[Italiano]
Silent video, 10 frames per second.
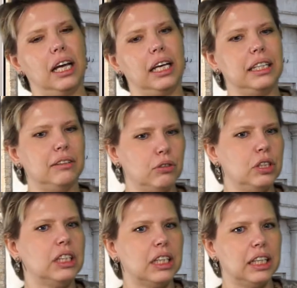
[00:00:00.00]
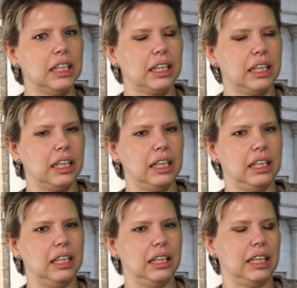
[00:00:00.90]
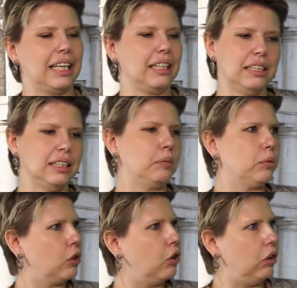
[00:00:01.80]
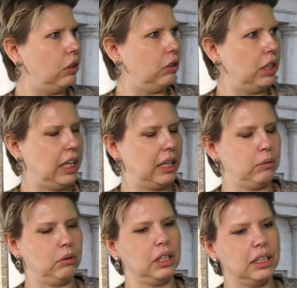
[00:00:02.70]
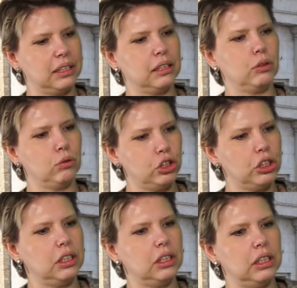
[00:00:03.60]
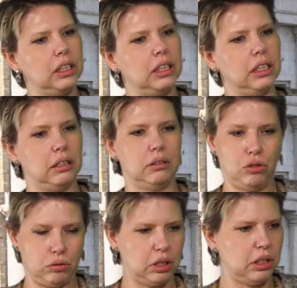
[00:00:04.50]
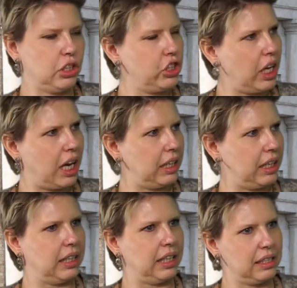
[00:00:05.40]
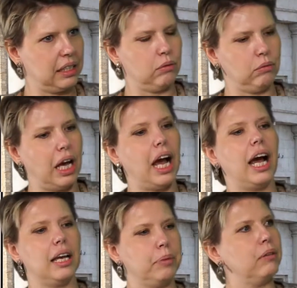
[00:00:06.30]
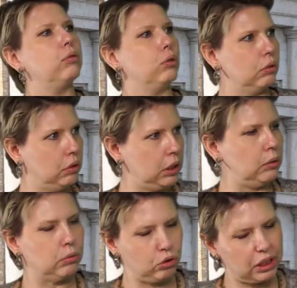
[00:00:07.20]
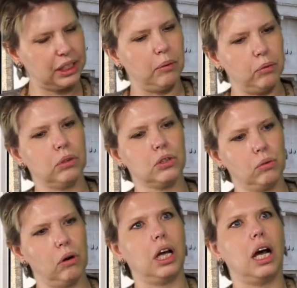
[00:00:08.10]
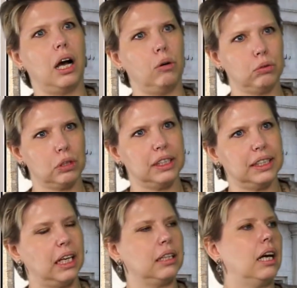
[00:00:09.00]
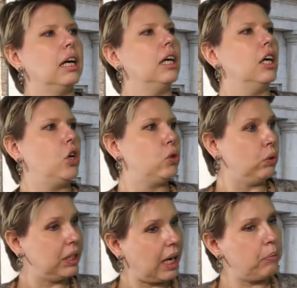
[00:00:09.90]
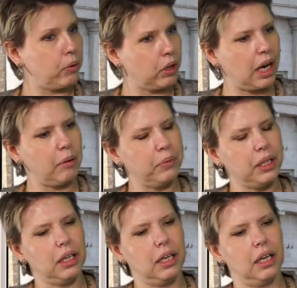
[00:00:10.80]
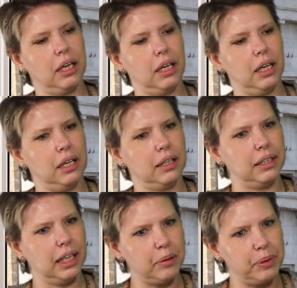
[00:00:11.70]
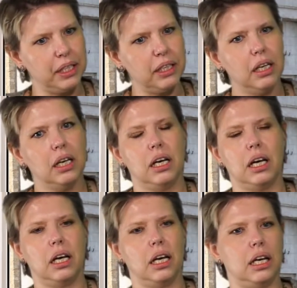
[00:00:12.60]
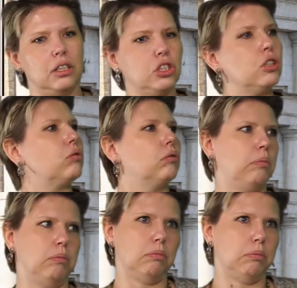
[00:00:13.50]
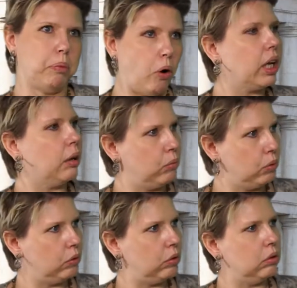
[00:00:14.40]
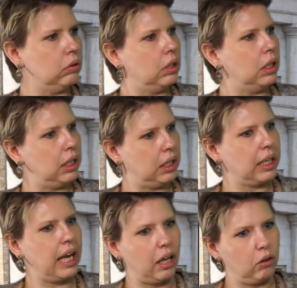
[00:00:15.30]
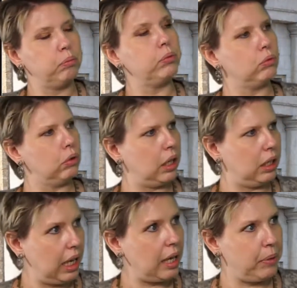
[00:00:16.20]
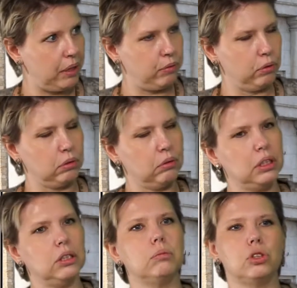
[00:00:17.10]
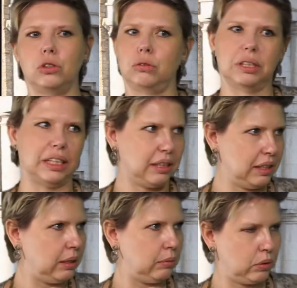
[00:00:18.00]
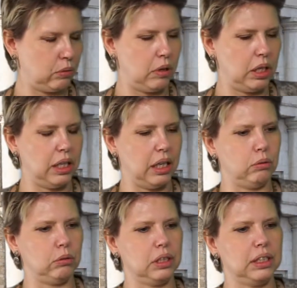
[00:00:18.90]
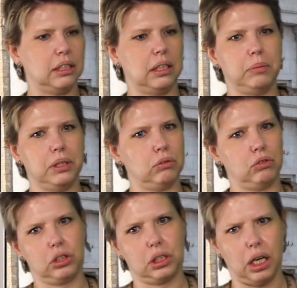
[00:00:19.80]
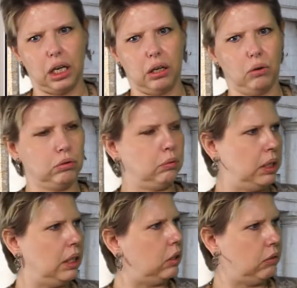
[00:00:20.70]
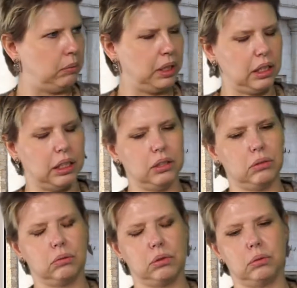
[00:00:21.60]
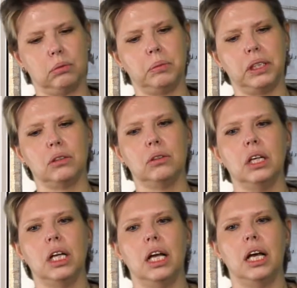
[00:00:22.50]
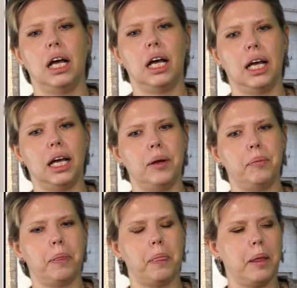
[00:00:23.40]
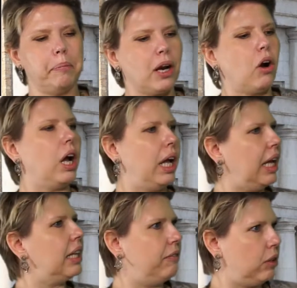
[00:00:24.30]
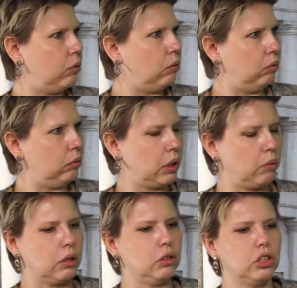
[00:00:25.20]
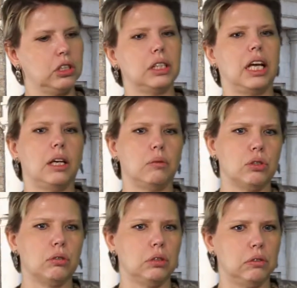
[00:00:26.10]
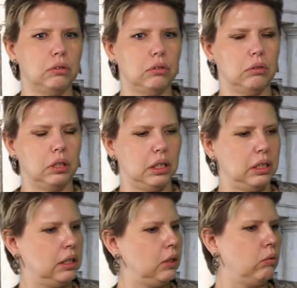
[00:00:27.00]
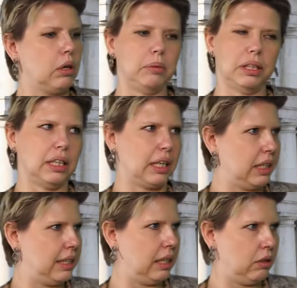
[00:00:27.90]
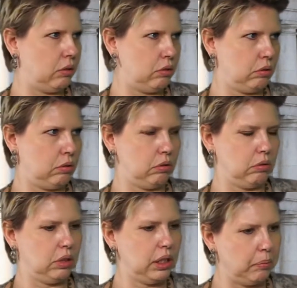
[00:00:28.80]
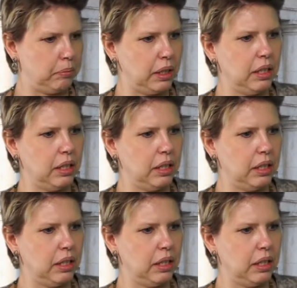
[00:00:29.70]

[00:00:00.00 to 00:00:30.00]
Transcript: e devo dire che il, il, grandissimo orgoglio è quello di essere riusciti in soli dieci anni ad essere una IB full continuum, cioè siamo una scuola autorizzata sui tre programmi eh, dell'IB, eh, ce ne sono pochi al mondo eh, che hanno appunto l'IB full continuum, ci sono tantissime scuole autorizzate IB, sono circa 8.000, 9.000 adesso in questo momento, ehm, però è, è davvero un, un, traguardo eccezionale, e questo lo devo eh, sicuramente grazie al nostro team